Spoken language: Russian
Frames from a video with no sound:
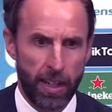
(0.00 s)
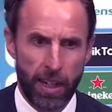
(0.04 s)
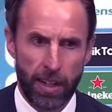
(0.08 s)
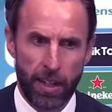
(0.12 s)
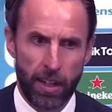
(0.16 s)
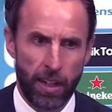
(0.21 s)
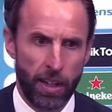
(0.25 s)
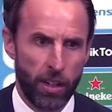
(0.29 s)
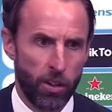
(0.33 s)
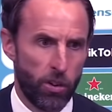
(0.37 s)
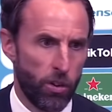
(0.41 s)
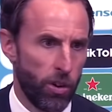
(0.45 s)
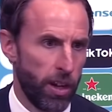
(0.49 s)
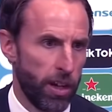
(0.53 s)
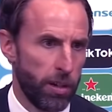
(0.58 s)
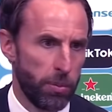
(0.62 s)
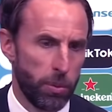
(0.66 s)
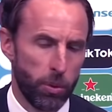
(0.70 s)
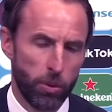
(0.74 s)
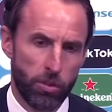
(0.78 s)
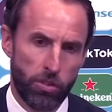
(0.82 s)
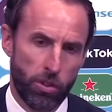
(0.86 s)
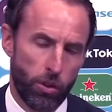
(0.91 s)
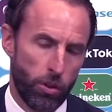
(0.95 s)
и на
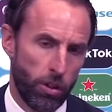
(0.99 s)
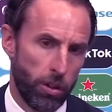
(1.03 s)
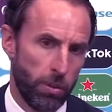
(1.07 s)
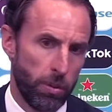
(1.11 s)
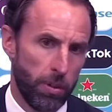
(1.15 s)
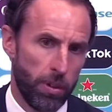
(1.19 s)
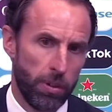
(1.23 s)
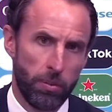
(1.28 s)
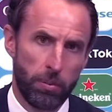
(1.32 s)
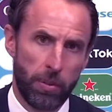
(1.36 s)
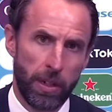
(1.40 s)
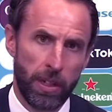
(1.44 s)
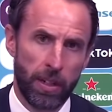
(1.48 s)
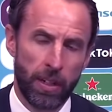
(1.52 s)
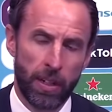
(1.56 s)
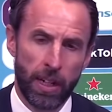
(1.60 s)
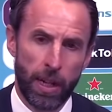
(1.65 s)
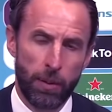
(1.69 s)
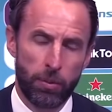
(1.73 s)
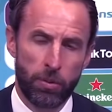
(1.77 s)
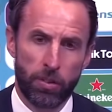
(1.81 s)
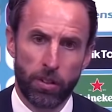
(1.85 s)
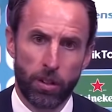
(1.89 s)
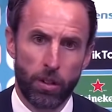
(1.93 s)
протяжении этого турнира
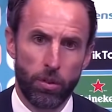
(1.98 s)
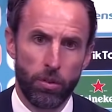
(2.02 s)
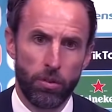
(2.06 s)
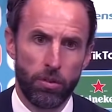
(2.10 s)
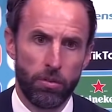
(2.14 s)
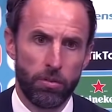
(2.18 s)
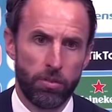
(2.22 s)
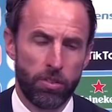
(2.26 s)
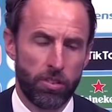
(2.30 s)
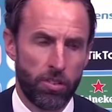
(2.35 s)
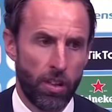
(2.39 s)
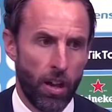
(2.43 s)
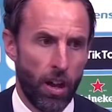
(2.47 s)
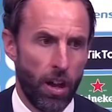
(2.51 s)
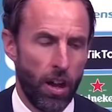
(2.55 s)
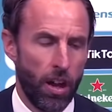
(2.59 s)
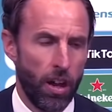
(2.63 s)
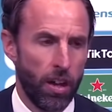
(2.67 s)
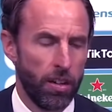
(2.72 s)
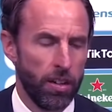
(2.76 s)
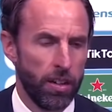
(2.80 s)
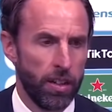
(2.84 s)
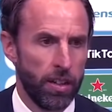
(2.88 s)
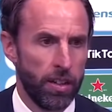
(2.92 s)
показывал
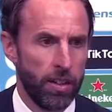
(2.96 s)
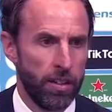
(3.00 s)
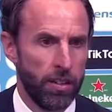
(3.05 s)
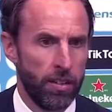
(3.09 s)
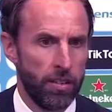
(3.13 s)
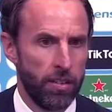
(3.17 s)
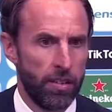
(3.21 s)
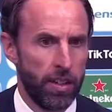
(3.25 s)
хорошую игру.